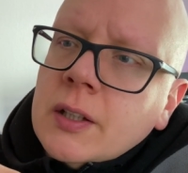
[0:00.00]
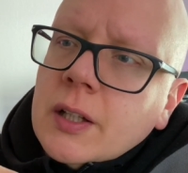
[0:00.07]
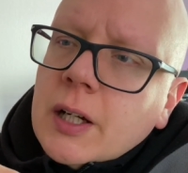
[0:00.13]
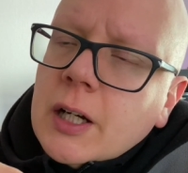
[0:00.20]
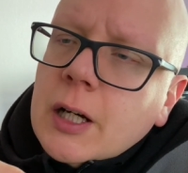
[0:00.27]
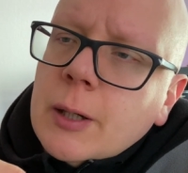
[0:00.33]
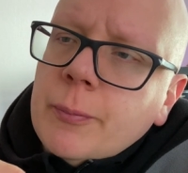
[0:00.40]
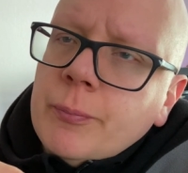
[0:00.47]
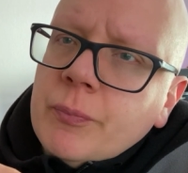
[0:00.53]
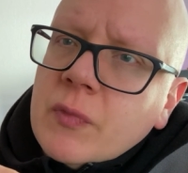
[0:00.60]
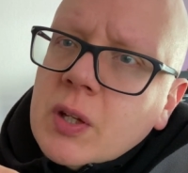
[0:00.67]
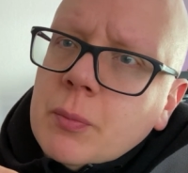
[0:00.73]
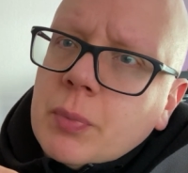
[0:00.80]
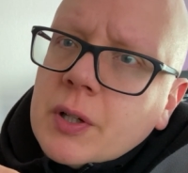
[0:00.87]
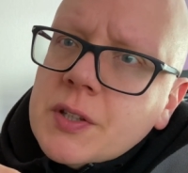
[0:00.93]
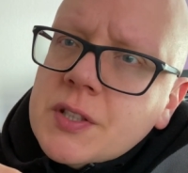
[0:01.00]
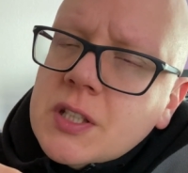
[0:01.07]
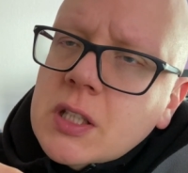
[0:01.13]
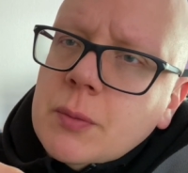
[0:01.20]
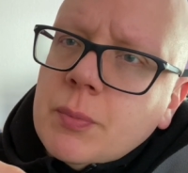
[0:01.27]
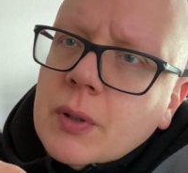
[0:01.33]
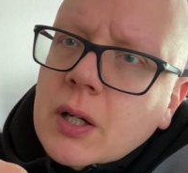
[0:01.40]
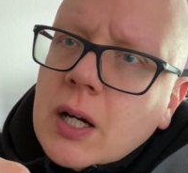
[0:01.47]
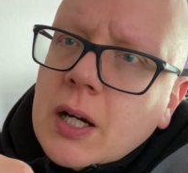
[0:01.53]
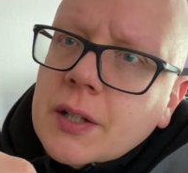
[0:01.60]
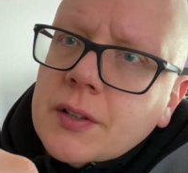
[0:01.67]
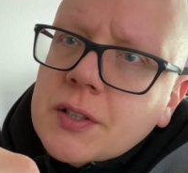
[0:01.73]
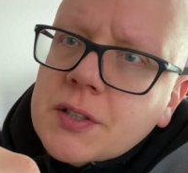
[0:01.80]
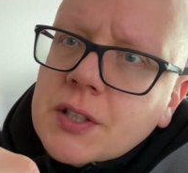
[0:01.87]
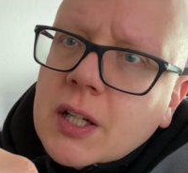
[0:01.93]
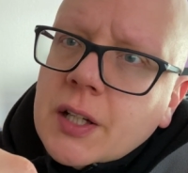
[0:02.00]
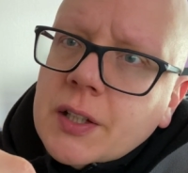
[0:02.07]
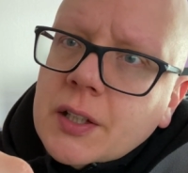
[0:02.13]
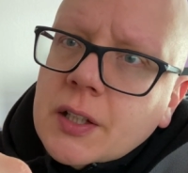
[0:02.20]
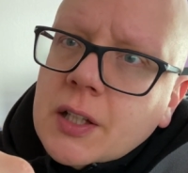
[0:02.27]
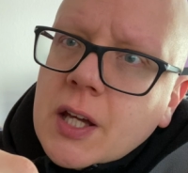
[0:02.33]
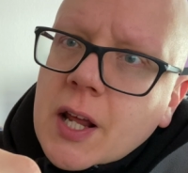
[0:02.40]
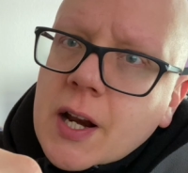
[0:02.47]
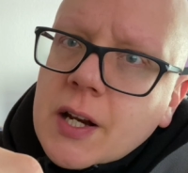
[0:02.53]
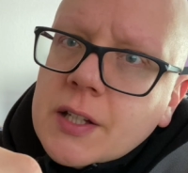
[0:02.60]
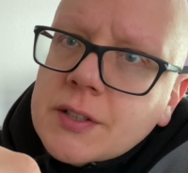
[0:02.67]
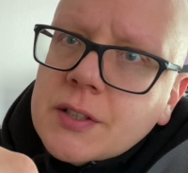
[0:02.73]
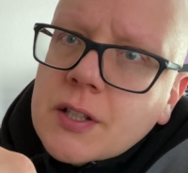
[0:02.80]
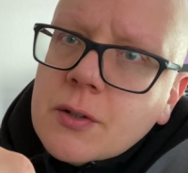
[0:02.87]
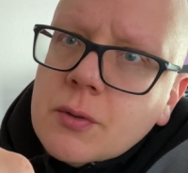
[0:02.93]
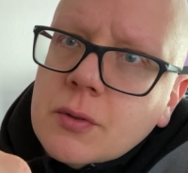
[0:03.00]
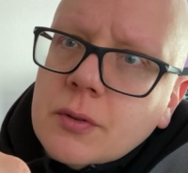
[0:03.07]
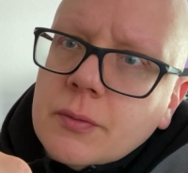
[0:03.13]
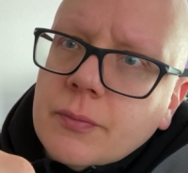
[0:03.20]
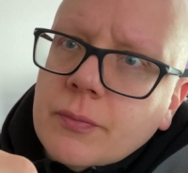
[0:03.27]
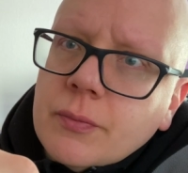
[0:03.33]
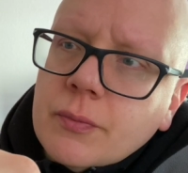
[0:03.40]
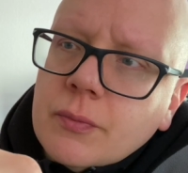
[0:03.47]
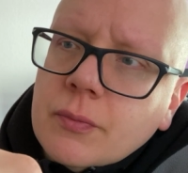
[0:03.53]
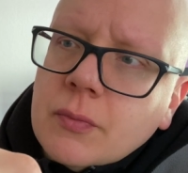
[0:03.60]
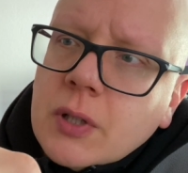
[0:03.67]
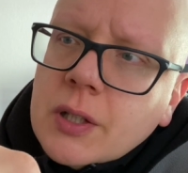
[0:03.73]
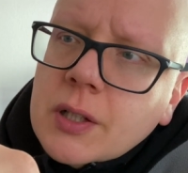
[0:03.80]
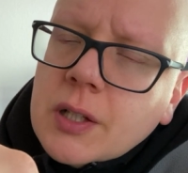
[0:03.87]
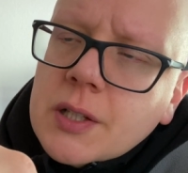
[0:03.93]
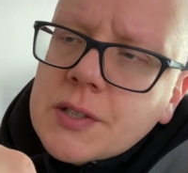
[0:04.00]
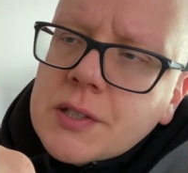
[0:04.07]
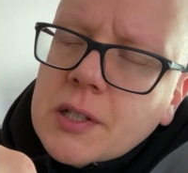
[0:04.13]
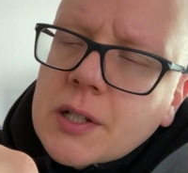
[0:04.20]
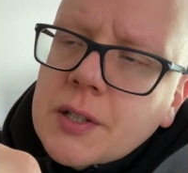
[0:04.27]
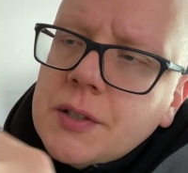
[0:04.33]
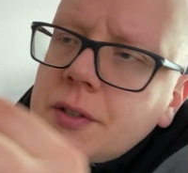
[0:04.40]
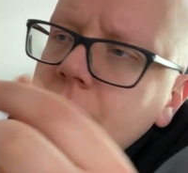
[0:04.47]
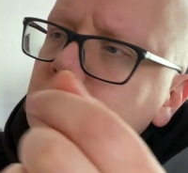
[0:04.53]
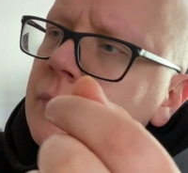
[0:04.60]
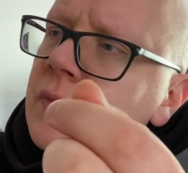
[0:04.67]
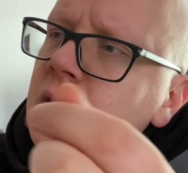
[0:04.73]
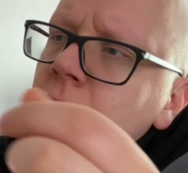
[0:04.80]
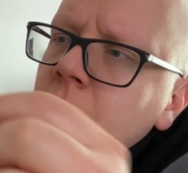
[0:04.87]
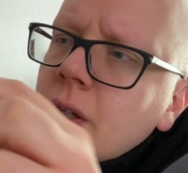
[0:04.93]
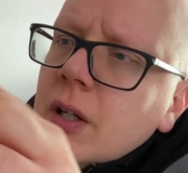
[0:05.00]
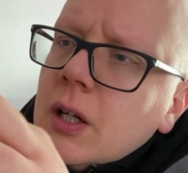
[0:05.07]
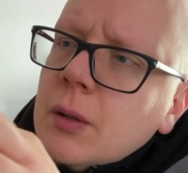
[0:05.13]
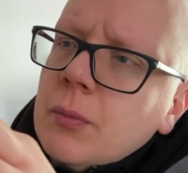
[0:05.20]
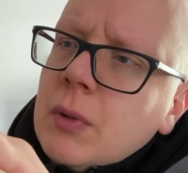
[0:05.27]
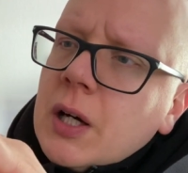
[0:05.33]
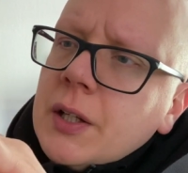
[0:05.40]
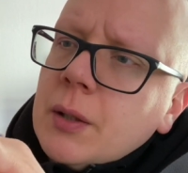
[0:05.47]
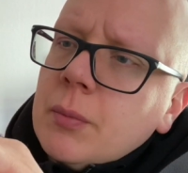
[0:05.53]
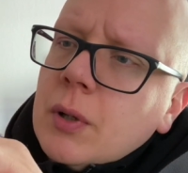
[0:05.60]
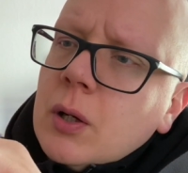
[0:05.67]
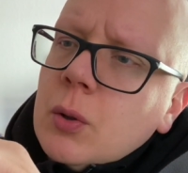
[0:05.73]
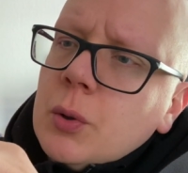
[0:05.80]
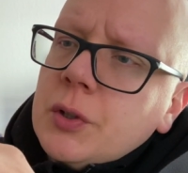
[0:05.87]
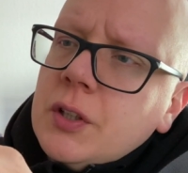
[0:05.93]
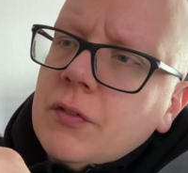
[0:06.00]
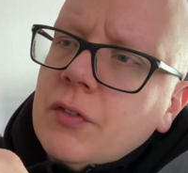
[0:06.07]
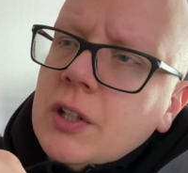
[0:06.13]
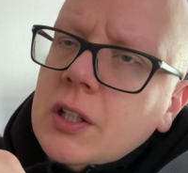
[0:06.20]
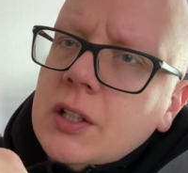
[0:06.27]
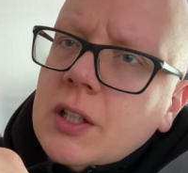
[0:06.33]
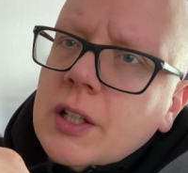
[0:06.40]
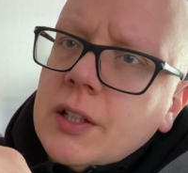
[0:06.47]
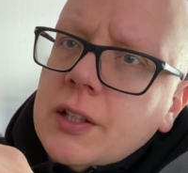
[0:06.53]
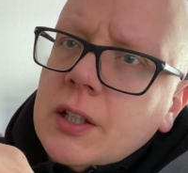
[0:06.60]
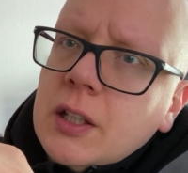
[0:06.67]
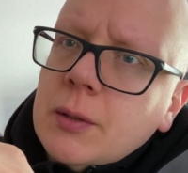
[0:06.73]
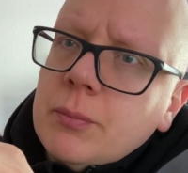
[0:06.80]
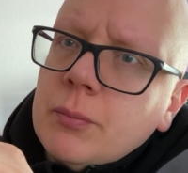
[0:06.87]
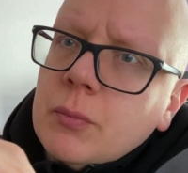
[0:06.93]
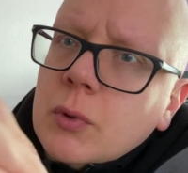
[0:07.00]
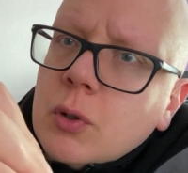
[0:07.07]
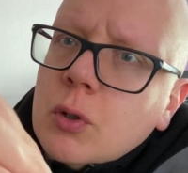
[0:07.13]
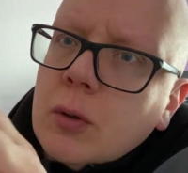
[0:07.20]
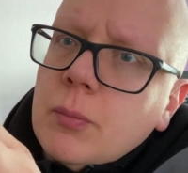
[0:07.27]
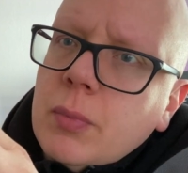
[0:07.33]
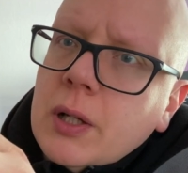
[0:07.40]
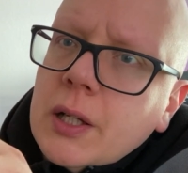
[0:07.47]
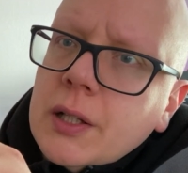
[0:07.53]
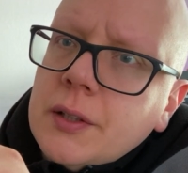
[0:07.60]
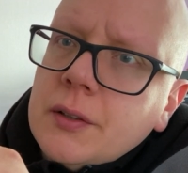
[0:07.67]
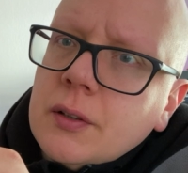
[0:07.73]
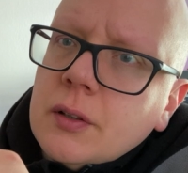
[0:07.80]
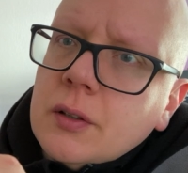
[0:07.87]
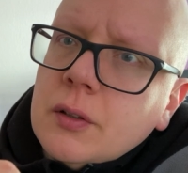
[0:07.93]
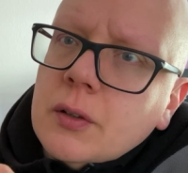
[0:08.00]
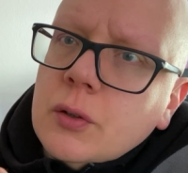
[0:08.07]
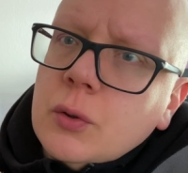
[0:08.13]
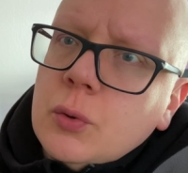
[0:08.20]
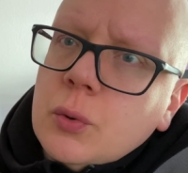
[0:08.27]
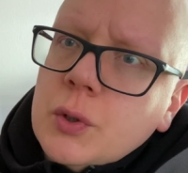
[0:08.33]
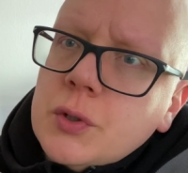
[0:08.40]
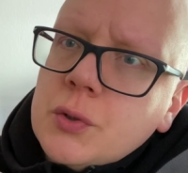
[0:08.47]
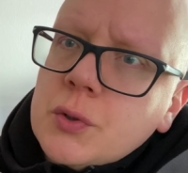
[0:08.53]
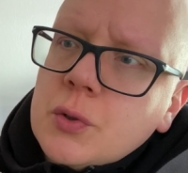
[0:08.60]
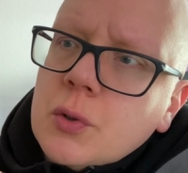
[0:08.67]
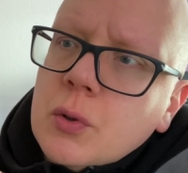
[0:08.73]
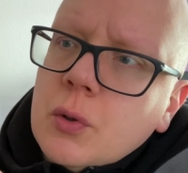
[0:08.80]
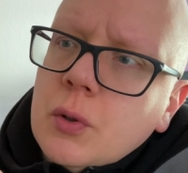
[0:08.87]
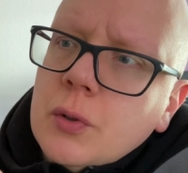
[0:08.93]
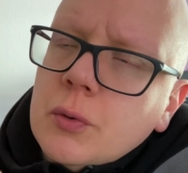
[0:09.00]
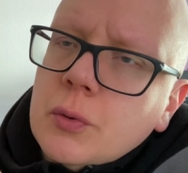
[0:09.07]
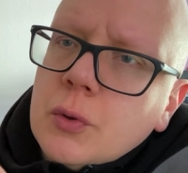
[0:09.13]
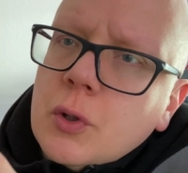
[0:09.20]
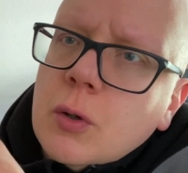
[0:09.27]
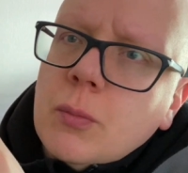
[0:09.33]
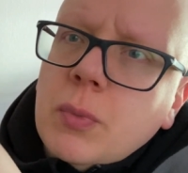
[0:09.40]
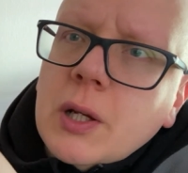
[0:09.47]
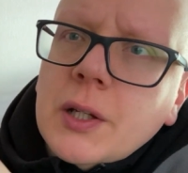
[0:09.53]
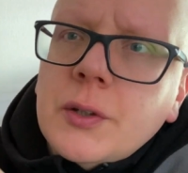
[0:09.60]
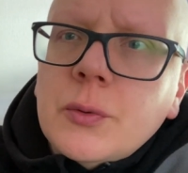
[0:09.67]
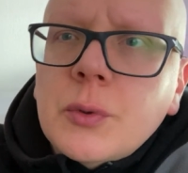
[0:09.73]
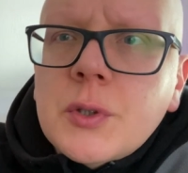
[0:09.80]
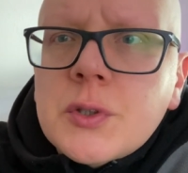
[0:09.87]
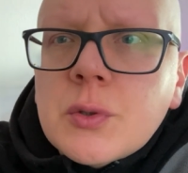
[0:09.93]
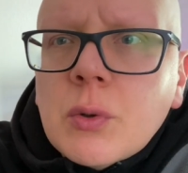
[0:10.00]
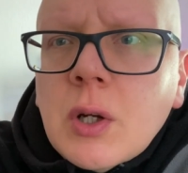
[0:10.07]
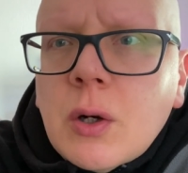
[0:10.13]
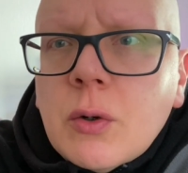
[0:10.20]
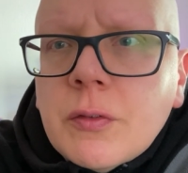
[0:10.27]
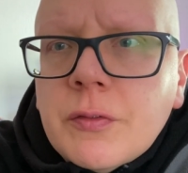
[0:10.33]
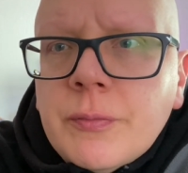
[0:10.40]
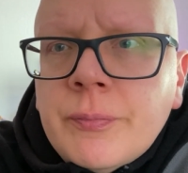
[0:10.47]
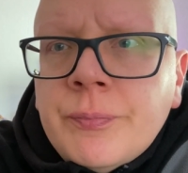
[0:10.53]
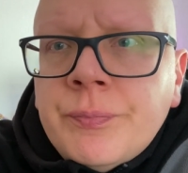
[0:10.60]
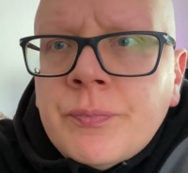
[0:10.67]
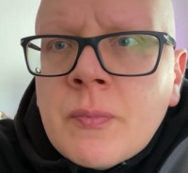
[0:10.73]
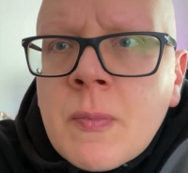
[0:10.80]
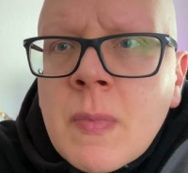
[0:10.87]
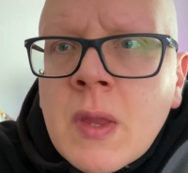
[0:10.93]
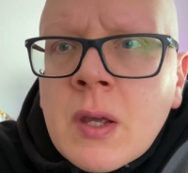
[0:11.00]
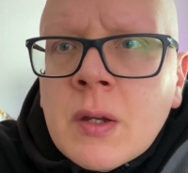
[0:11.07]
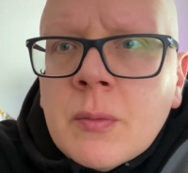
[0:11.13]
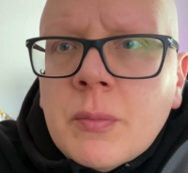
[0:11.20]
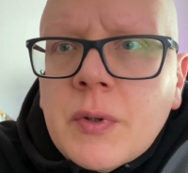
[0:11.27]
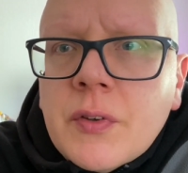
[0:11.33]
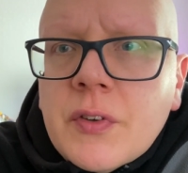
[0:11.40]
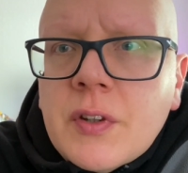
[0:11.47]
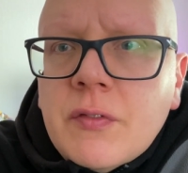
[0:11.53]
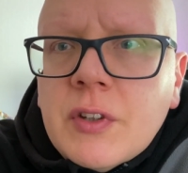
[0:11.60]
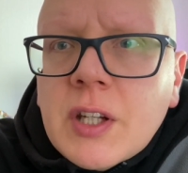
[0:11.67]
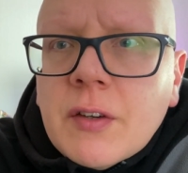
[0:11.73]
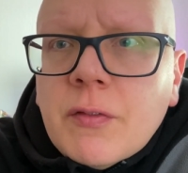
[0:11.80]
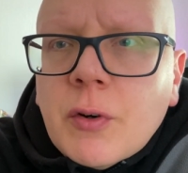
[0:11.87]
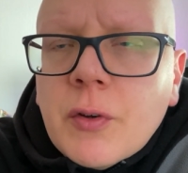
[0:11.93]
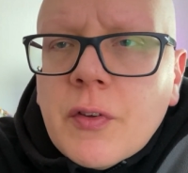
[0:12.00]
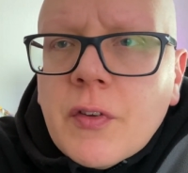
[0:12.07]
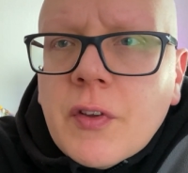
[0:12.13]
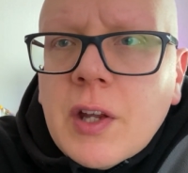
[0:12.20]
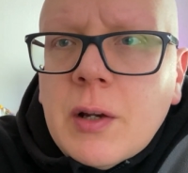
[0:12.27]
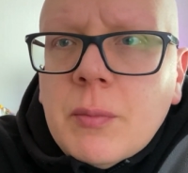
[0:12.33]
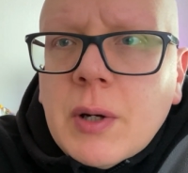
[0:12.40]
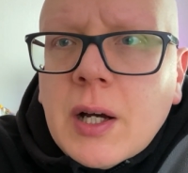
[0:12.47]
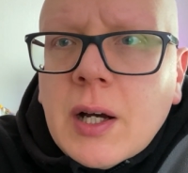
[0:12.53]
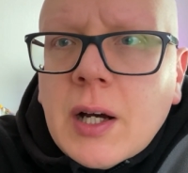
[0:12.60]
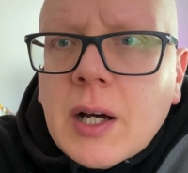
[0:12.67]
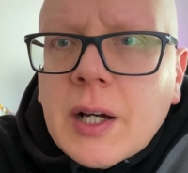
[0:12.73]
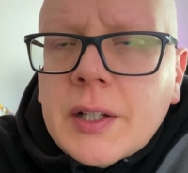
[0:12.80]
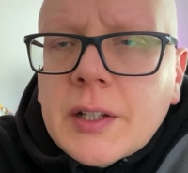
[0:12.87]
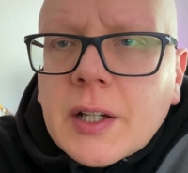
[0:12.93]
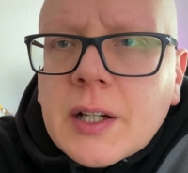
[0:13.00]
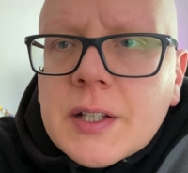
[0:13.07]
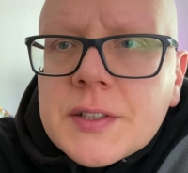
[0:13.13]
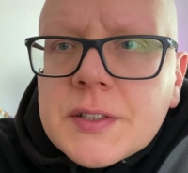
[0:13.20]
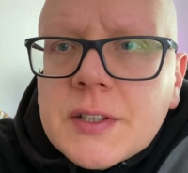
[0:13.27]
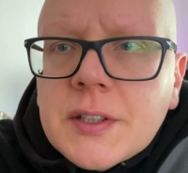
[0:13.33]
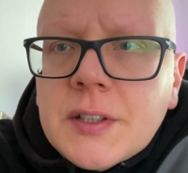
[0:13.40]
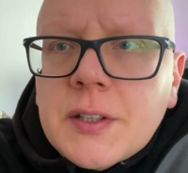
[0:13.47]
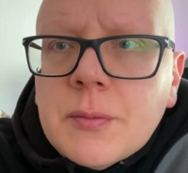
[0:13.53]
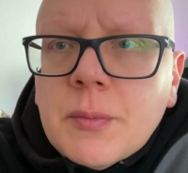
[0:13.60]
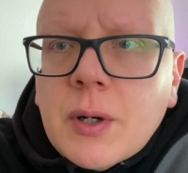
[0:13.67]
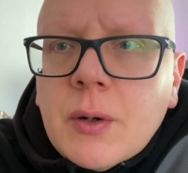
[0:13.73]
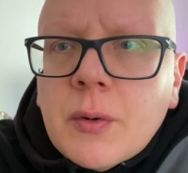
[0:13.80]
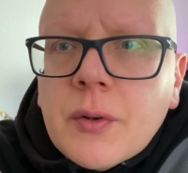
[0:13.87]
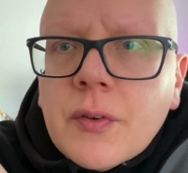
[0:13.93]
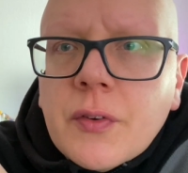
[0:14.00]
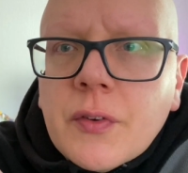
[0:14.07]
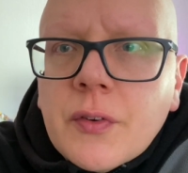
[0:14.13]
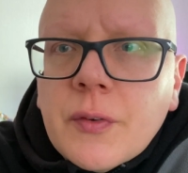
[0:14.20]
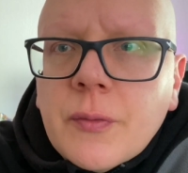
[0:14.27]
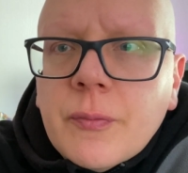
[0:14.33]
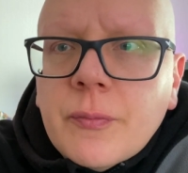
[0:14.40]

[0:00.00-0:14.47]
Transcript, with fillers: Ähm, Im Prinzip hat es eine Rasterung, eine ganz leichte, ähm, hat aber auch die Fähigkeit eben komplett durchzuscrollen und komplett durchzulaufen bis die wieder von selber einrastet, die Maus.